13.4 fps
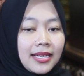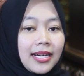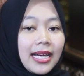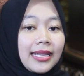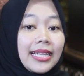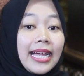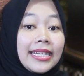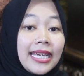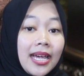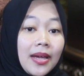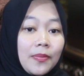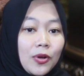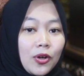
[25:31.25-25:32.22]

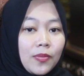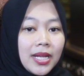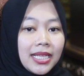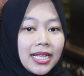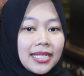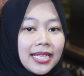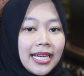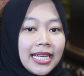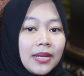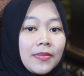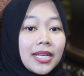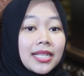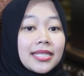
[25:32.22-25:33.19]
katanya pengobatan saya ini
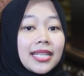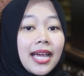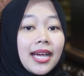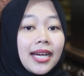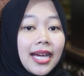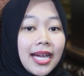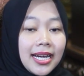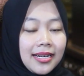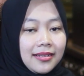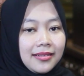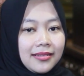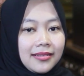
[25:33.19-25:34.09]
meresahkan.